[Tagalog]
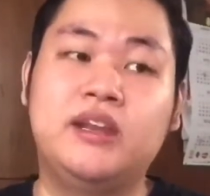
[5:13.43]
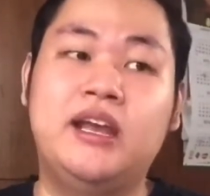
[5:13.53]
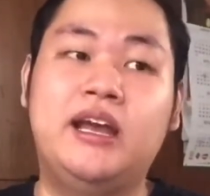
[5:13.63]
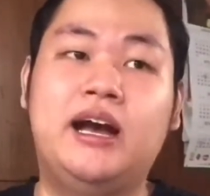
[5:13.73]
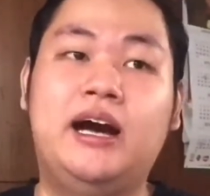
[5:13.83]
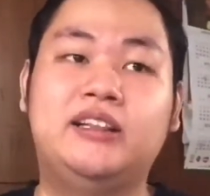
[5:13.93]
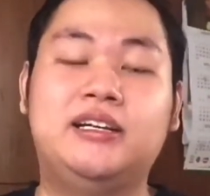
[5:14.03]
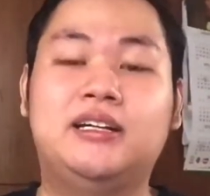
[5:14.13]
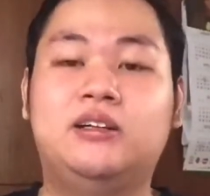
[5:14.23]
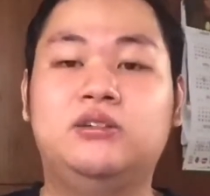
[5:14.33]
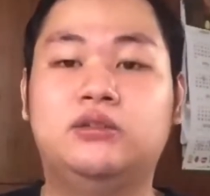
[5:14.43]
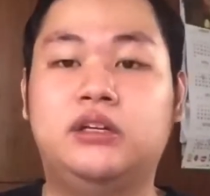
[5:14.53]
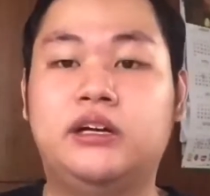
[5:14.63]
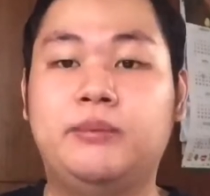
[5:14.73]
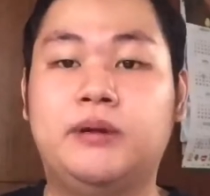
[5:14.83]
uh, tinataon ko
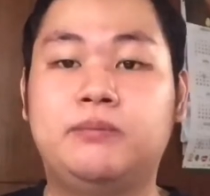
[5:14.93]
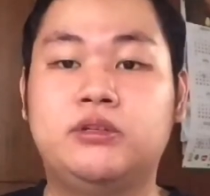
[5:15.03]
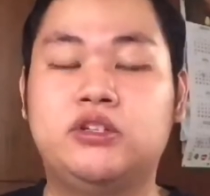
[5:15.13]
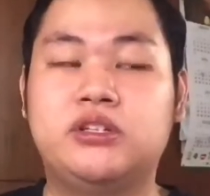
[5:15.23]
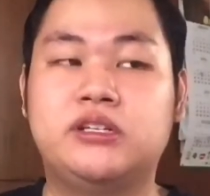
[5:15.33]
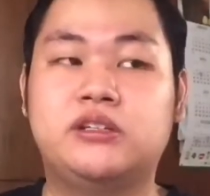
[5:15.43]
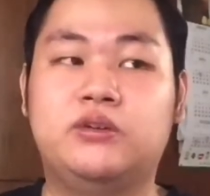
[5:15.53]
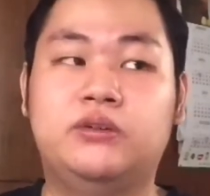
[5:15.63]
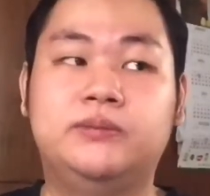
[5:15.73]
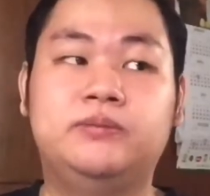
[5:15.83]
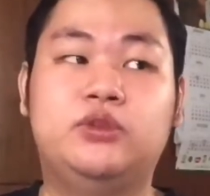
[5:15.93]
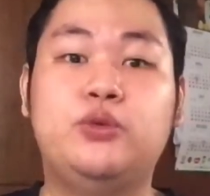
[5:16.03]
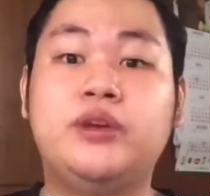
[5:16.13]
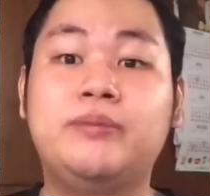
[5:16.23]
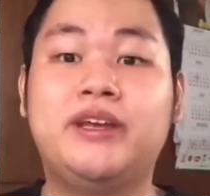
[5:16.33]
talaga yung mga purchases ko
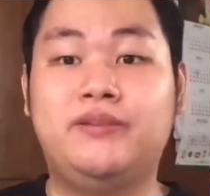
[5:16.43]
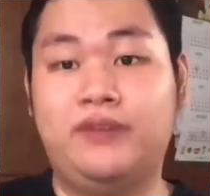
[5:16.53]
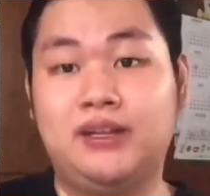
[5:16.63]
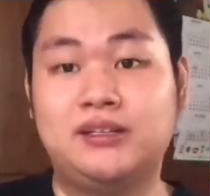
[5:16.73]
tuwing may event.